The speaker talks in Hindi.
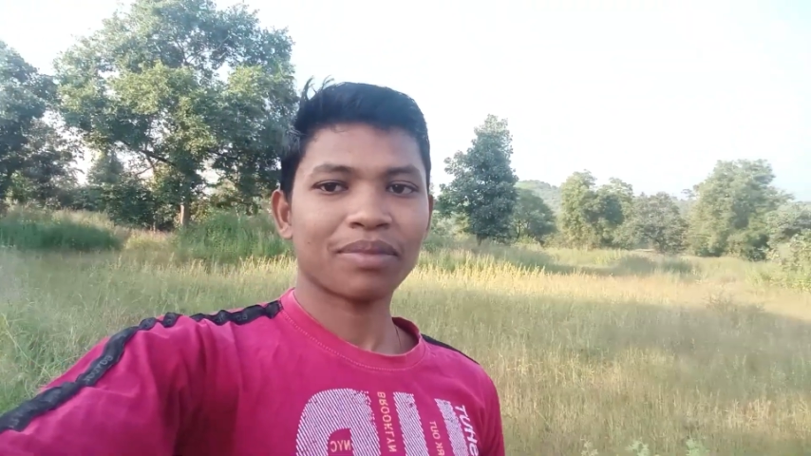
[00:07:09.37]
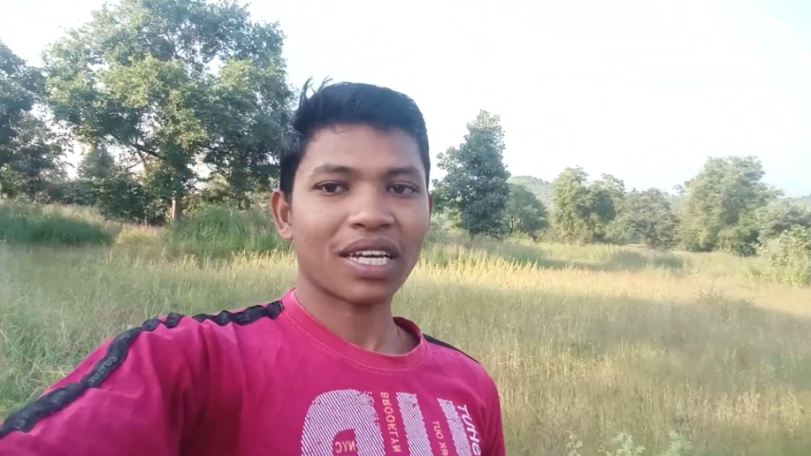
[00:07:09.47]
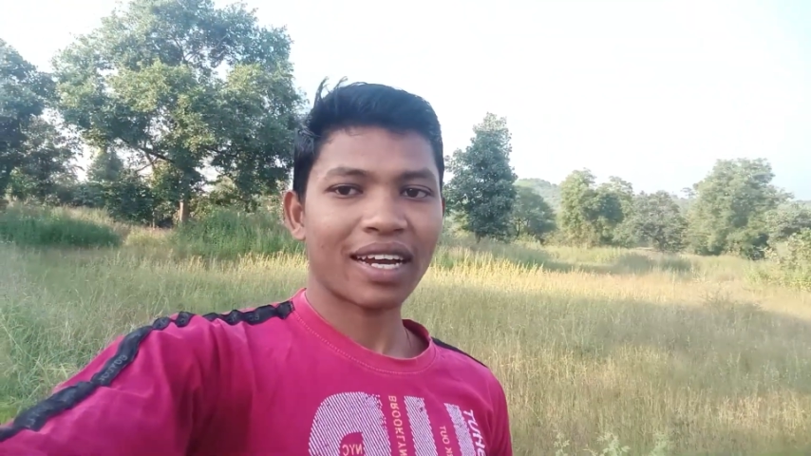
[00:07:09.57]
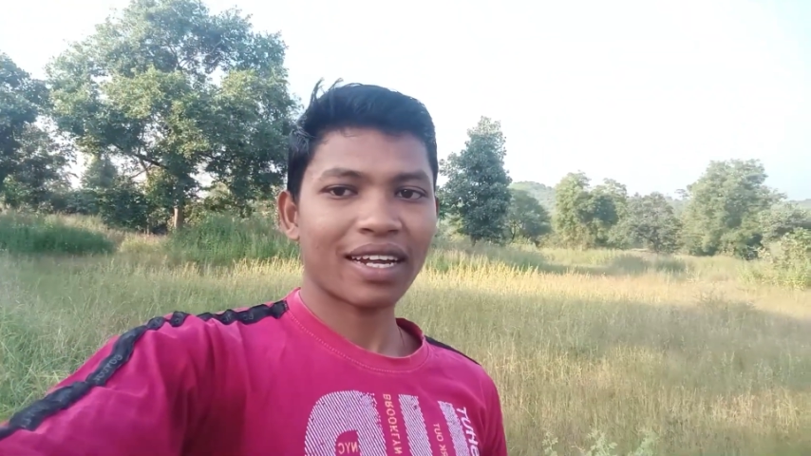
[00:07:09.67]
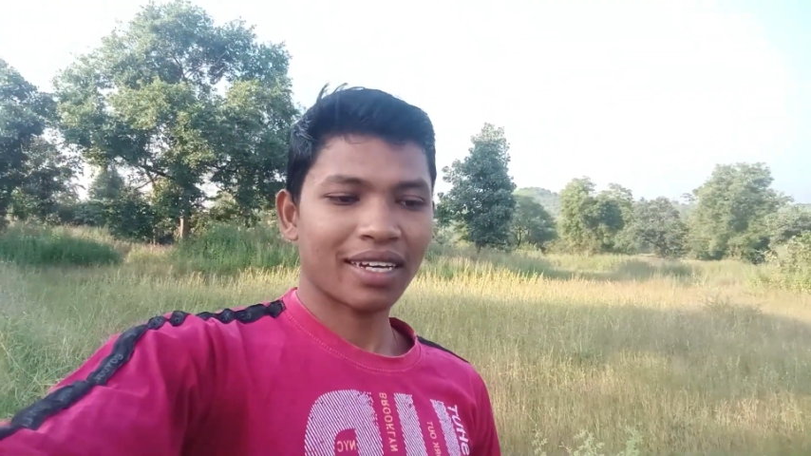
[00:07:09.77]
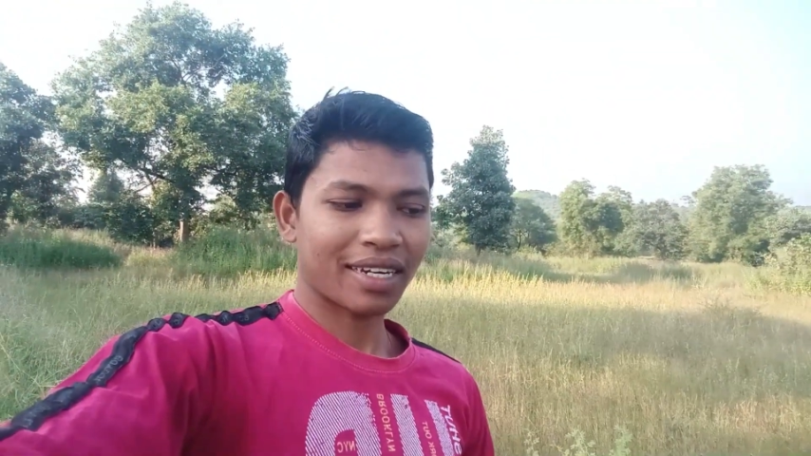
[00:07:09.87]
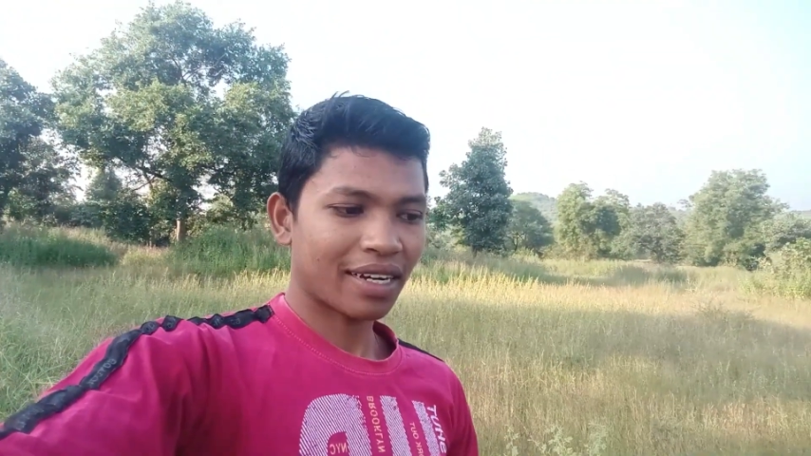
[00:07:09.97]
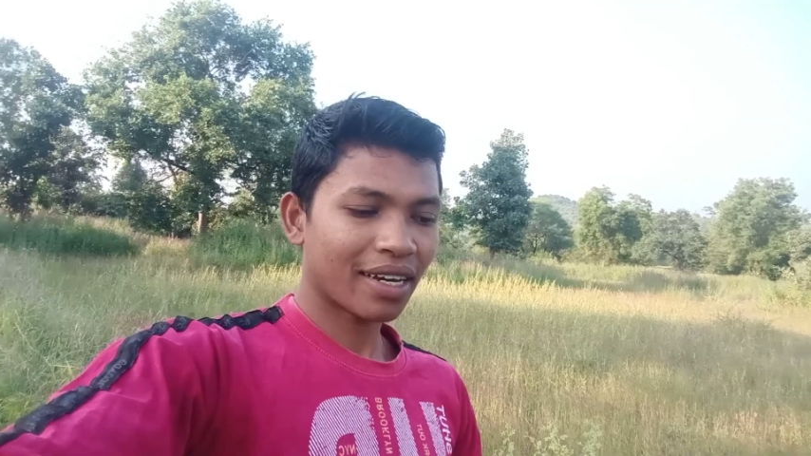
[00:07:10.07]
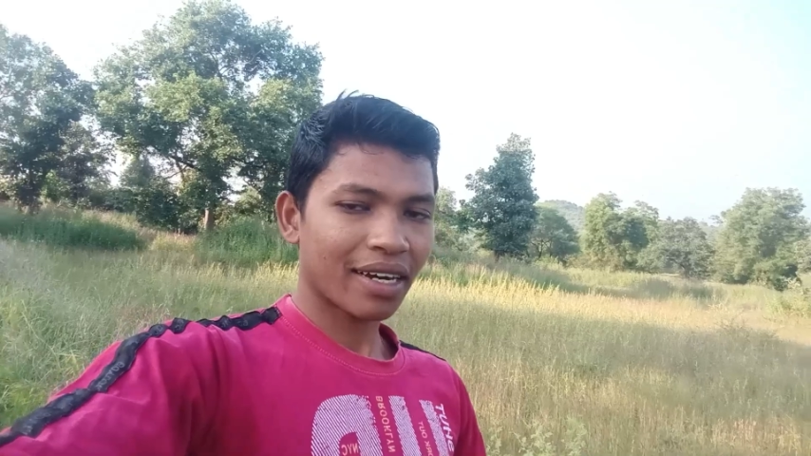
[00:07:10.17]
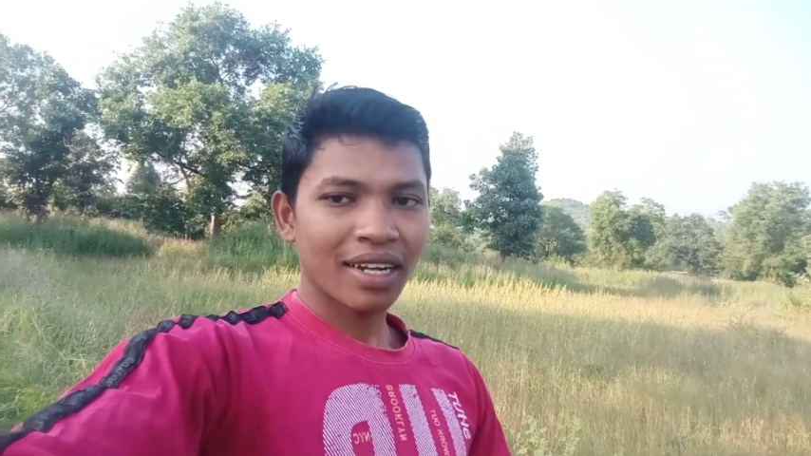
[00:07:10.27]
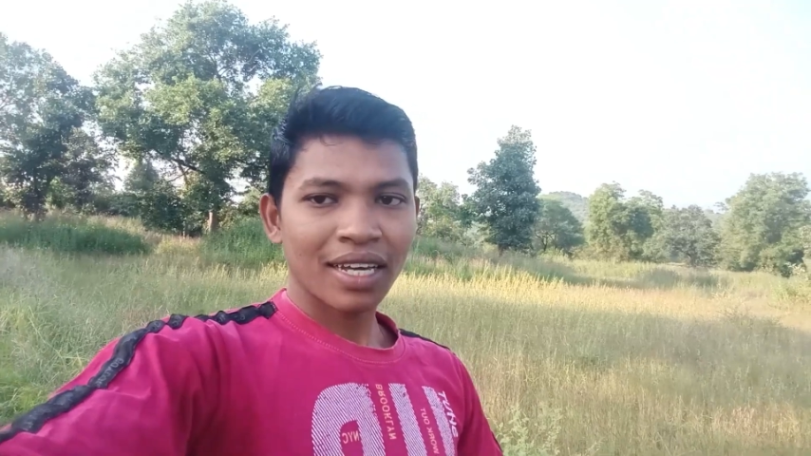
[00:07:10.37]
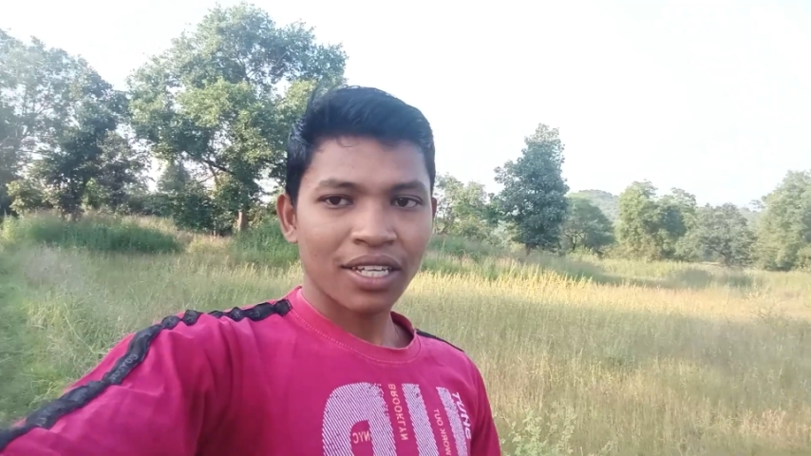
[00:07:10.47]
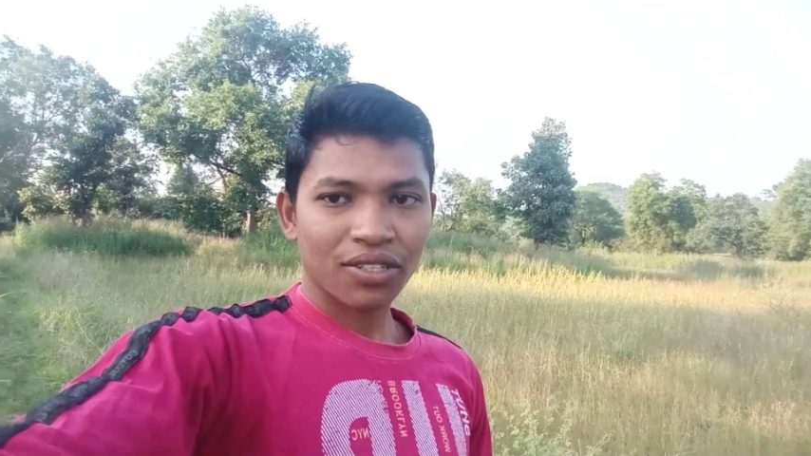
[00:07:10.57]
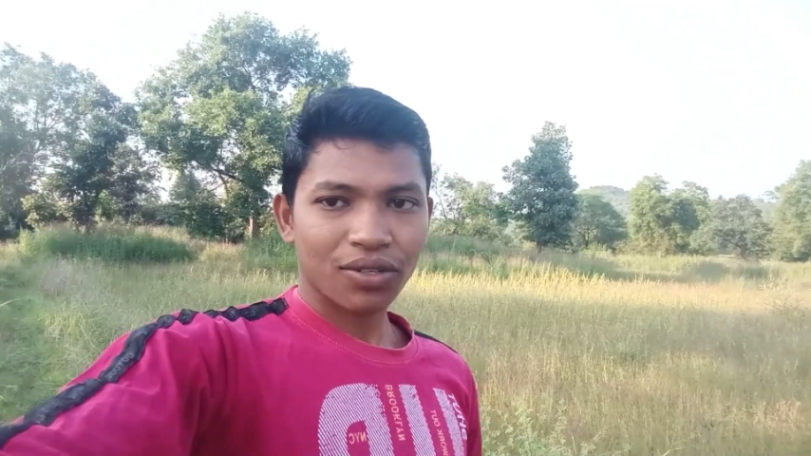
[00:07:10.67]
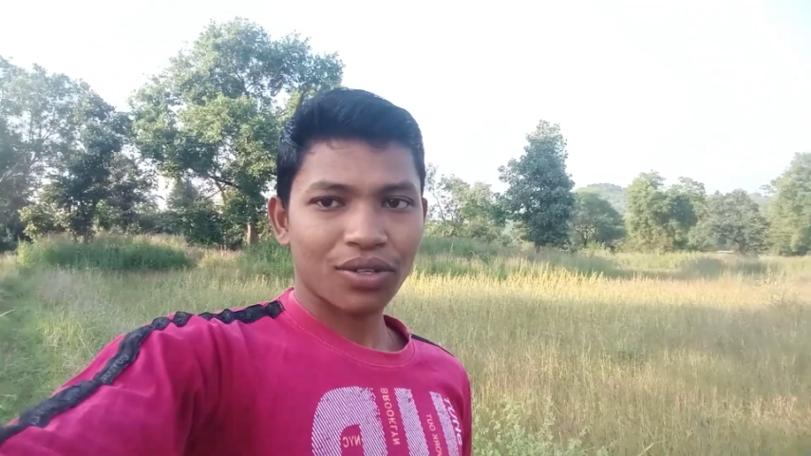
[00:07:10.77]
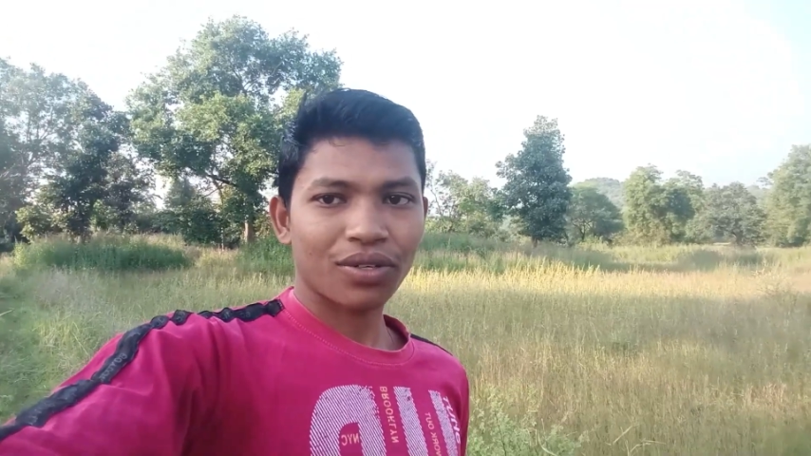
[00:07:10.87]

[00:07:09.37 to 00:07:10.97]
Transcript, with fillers: जा रहे हैं घर तो